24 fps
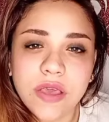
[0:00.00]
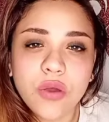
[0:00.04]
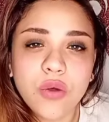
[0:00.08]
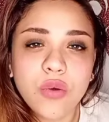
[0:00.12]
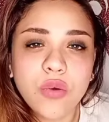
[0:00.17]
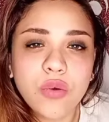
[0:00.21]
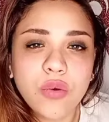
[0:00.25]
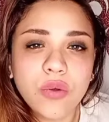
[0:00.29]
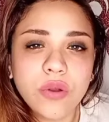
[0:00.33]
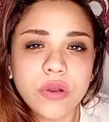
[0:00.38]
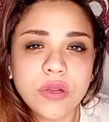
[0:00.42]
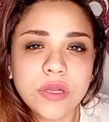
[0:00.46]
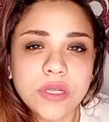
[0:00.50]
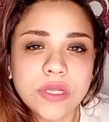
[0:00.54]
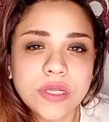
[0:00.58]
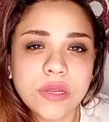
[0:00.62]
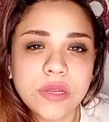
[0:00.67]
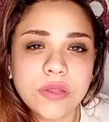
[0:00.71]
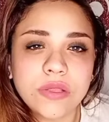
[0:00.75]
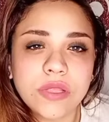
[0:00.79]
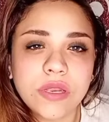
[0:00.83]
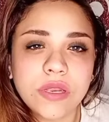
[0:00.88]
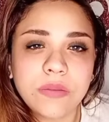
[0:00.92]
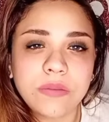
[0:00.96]
وكل
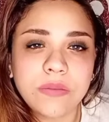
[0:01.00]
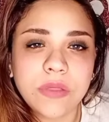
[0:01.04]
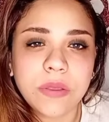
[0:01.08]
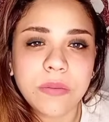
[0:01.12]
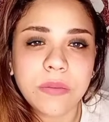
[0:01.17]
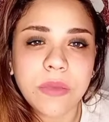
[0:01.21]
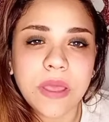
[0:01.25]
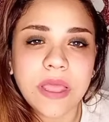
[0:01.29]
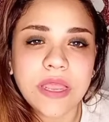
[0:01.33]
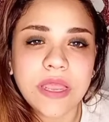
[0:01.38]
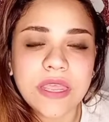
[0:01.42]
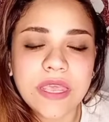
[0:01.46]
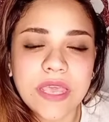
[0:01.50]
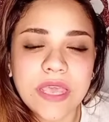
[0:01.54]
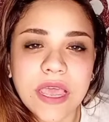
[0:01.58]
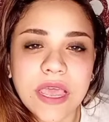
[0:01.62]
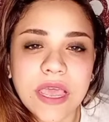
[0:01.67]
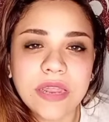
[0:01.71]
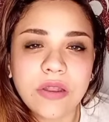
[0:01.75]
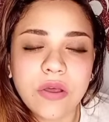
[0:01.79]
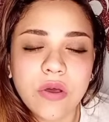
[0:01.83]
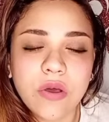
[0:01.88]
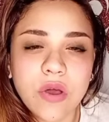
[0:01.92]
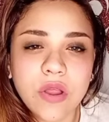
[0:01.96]
الصلات اللي بتبقى ليها
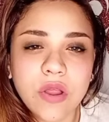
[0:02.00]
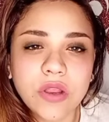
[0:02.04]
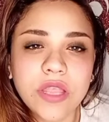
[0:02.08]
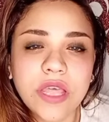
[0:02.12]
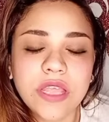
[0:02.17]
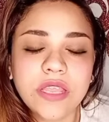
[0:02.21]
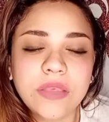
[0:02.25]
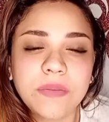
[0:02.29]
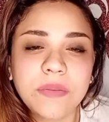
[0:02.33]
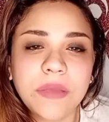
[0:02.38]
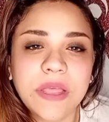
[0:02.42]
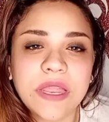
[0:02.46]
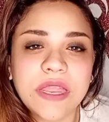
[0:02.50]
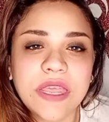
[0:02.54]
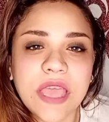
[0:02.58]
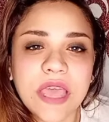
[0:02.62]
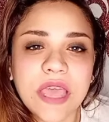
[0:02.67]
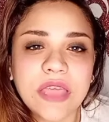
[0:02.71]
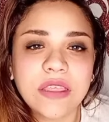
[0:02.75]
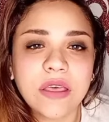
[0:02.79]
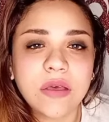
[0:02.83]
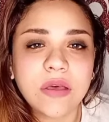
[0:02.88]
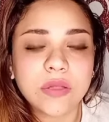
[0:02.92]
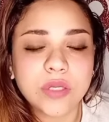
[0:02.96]
النهارده هتبقى ليها
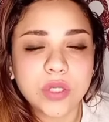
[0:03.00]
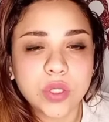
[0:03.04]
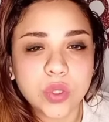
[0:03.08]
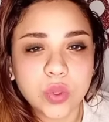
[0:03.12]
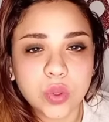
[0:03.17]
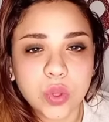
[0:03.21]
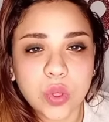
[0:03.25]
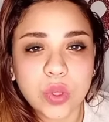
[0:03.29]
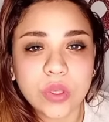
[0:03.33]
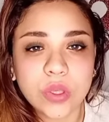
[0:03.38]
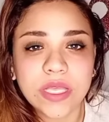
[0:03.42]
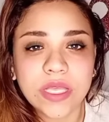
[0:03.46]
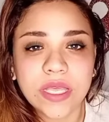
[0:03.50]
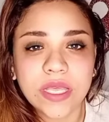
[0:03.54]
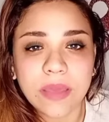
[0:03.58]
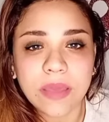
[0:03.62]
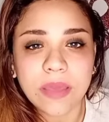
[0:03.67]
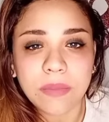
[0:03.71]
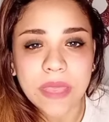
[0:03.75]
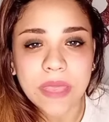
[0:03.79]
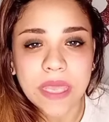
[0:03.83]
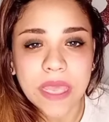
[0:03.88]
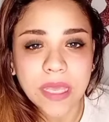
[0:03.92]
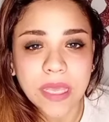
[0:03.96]
تأثرات
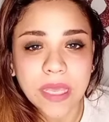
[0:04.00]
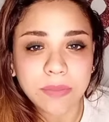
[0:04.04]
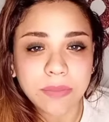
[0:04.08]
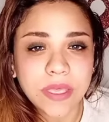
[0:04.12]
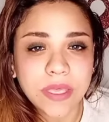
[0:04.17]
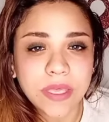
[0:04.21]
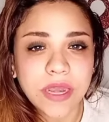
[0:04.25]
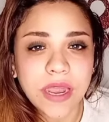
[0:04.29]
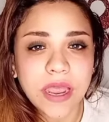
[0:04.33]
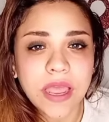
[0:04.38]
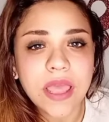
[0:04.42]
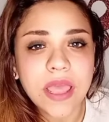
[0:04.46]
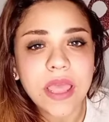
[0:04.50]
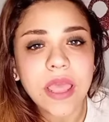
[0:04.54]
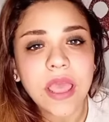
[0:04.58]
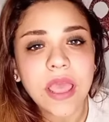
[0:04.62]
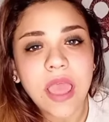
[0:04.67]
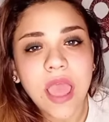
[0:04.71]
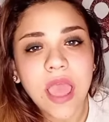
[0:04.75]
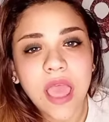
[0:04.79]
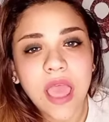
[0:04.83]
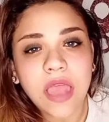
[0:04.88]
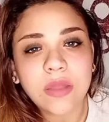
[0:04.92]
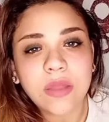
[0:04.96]
إيجابية كبيرة
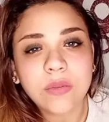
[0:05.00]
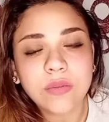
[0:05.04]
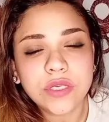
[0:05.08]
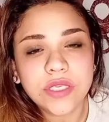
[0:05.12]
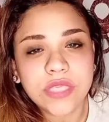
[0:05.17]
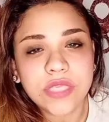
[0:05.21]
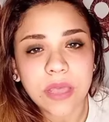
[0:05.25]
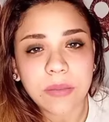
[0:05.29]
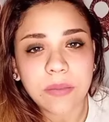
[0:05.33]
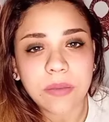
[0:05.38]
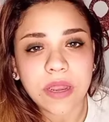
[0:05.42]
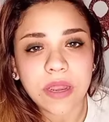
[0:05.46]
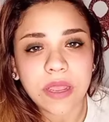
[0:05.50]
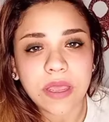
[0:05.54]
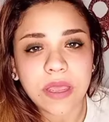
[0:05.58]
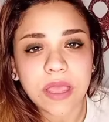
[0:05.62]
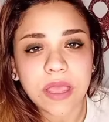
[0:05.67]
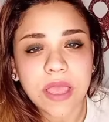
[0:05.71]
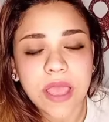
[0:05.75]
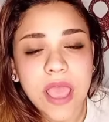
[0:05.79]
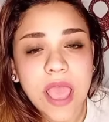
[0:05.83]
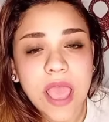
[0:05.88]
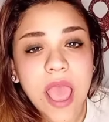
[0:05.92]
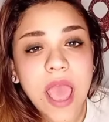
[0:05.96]
على مستقبلك
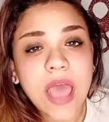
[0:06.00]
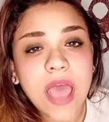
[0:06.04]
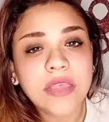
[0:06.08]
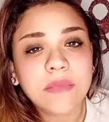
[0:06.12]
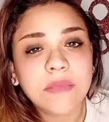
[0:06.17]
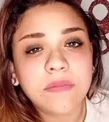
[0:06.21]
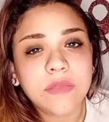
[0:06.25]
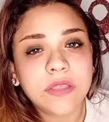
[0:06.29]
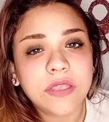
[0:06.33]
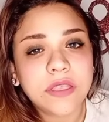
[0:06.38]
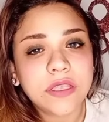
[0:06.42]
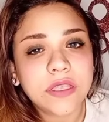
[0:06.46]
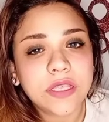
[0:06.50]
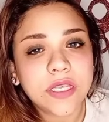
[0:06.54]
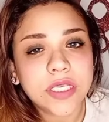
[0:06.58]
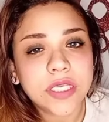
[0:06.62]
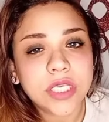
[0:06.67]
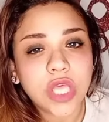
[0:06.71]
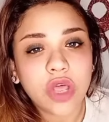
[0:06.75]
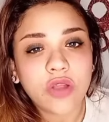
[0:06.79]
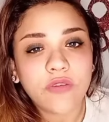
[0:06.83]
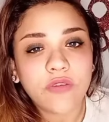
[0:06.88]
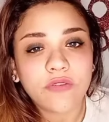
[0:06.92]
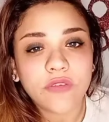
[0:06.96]
هتبتدي
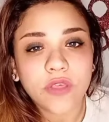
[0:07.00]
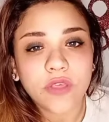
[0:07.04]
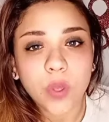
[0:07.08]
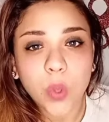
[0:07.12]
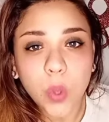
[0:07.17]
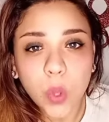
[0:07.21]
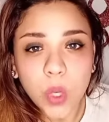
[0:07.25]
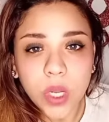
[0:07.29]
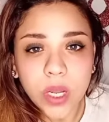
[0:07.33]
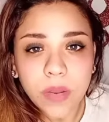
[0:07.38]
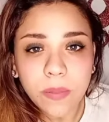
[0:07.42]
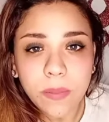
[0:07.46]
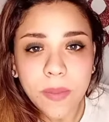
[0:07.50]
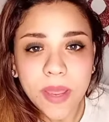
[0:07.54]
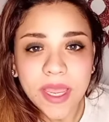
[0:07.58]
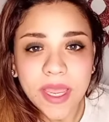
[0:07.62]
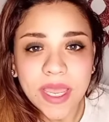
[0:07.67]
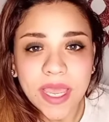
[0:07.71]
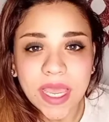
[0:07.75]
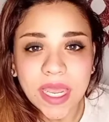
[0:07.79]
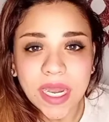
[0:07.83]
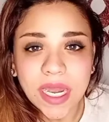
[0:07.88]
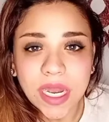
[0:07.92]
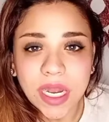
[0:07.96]
تظهر في كل
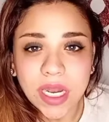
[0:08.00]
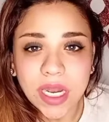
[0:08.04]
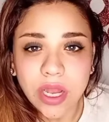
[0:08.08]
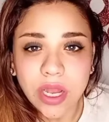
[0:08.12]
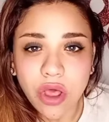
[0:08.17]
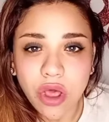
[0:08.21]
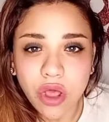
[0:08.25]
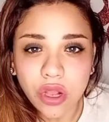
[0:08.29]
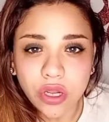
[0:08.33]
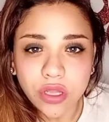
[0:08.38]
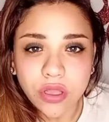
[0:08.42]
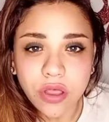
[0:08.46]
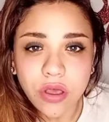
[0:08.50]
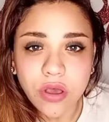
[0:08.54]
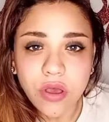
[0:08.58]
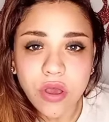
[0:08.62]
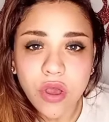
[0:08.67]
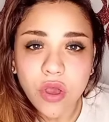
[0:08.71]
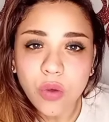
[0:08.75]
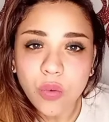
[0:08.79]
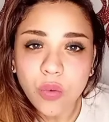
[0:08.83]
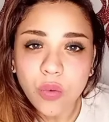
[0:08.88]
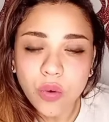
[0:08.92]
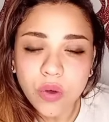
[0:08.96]
مكان النهارده
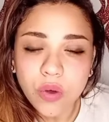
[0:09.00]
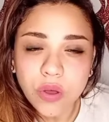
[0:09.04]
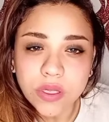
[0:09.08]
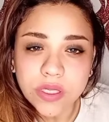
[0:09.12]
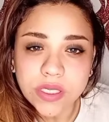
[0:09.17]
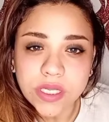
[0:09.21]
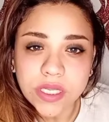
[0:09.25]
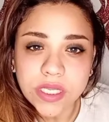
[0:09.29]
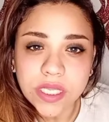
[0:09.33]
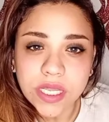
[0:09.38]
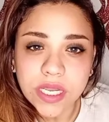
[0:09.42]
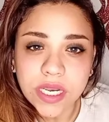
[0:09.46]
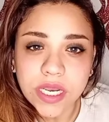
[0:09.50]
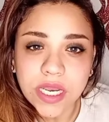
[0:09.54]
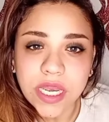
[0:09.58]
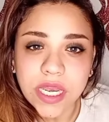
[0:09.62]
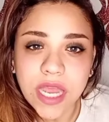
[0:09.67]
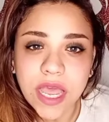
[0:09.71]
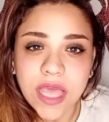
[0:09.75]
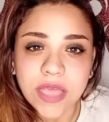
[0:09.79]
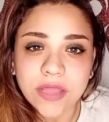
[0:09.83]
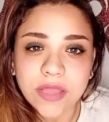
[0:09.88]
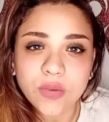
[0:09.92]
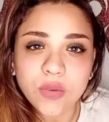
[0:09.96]
وخاصة اللي
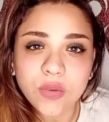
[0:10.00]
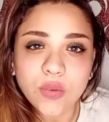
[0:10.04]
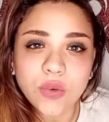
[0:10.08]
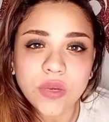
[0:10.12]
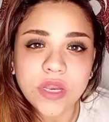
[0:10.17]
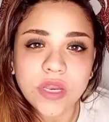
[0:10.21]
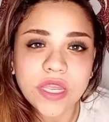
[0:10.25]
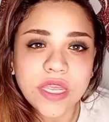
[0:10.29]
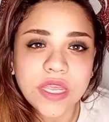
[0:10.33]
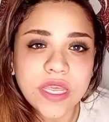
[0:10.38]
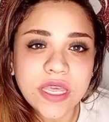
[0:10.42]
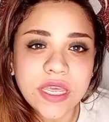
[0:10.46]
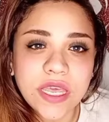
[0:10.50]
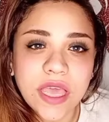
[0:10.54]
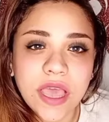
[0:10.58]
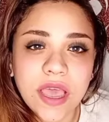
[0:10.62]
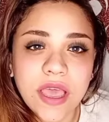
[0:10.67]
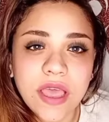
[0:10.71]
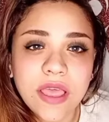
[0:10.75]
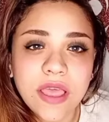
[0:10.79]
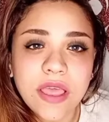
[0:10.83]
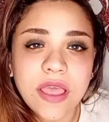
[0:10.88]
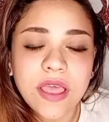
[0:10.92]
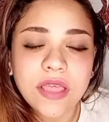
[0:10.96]
هتكون
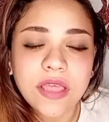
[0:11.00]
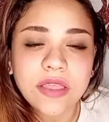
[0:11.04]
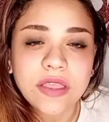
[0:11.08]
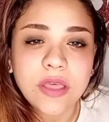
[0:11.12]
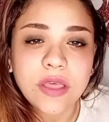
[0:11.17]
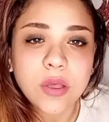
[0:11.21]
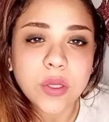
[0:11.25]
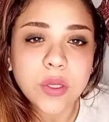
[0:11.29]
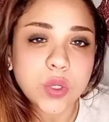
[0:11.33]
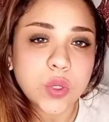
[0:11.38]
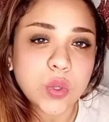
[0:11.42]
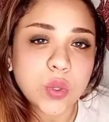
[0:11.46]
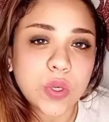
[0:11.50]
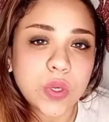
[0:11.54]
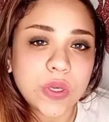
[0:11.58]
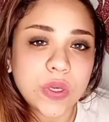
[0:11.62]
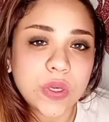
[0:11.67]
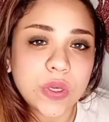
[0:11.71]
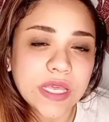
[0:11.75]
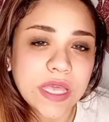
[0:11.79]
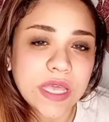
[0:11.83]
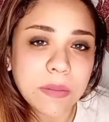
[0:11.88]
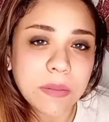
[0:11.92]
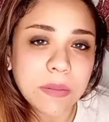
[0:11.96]
ليها تأثرات
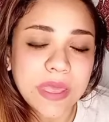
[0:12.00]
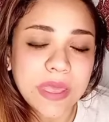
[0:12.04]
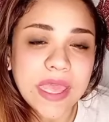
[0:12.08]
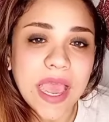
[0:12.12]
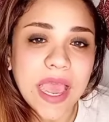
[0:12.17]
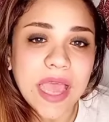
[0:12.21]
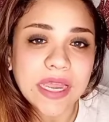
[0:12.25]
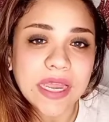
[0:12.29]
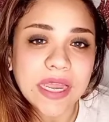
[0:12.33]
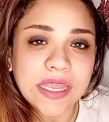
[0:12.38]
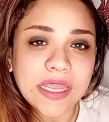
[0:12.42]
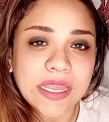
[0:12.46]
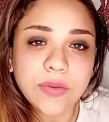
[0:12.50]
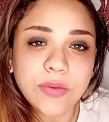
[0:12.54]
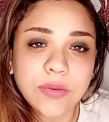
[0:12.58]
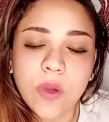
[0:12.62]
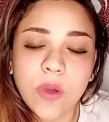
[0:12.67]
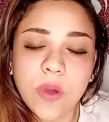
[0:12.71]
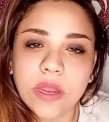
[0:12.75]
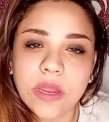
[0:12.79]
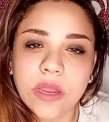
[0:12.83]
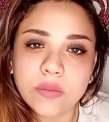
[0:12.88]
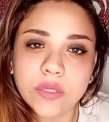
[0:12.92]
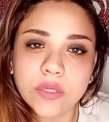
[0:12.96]
إيجابية عليك
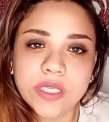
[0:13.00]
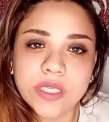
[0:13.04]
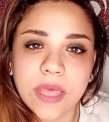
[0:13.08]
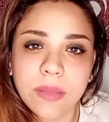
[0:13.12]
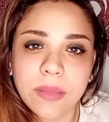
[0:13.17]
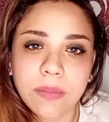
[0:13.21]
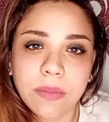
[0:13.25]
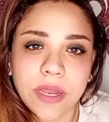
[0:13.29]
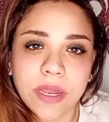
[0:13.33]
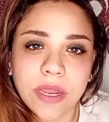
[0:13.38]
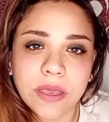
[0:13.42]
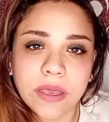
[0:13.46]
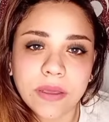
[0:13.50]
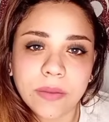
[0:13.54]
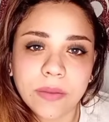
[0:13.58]
وعلى مستقبلك